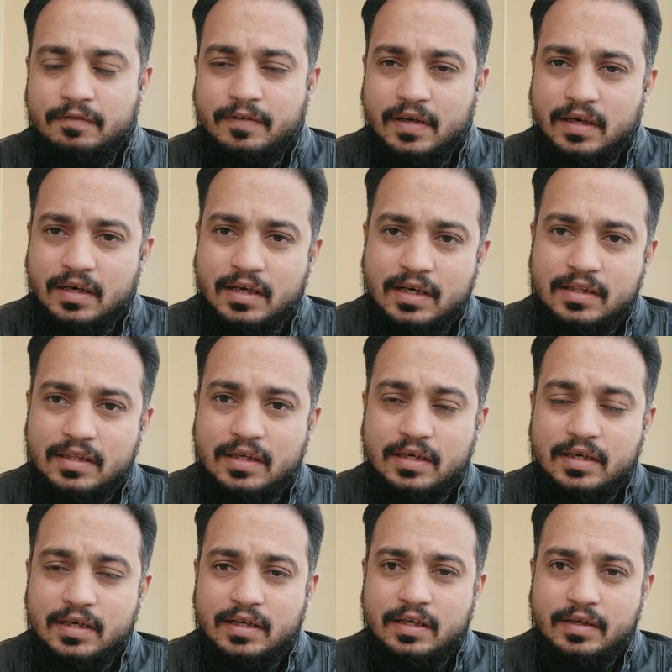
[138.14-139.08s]
फ़र्क आता
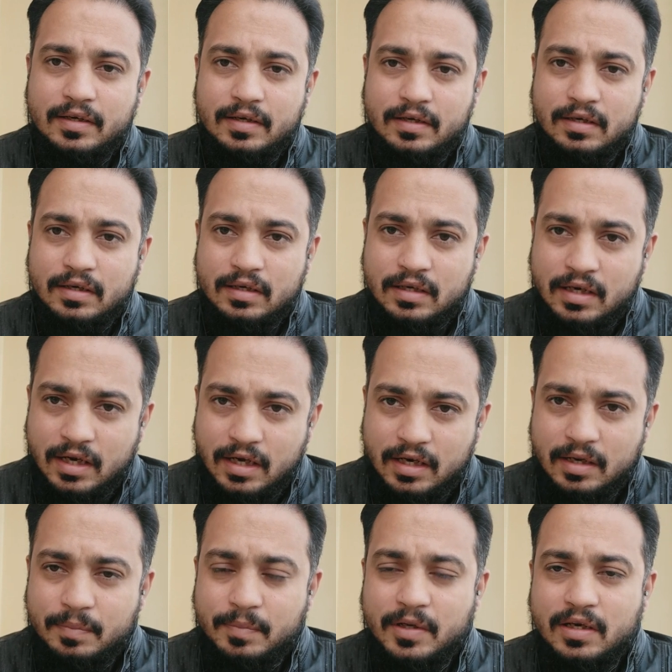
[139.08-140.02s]
है
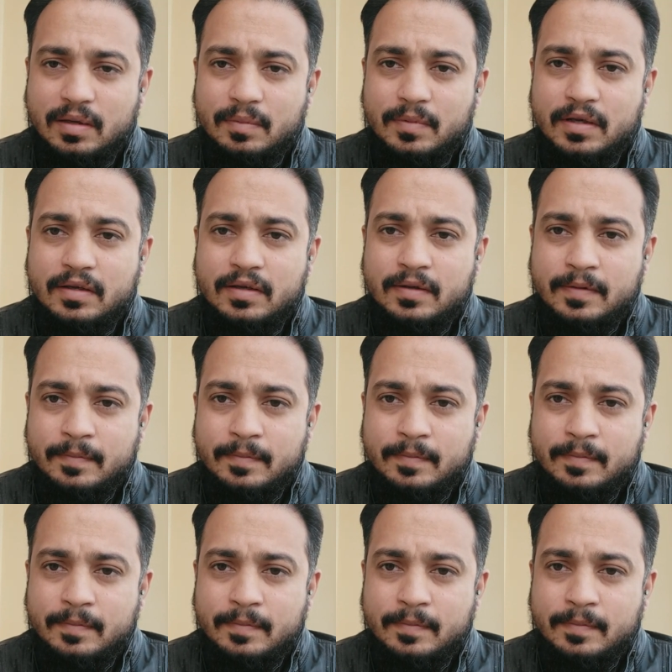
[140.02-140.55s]
खाने पीने में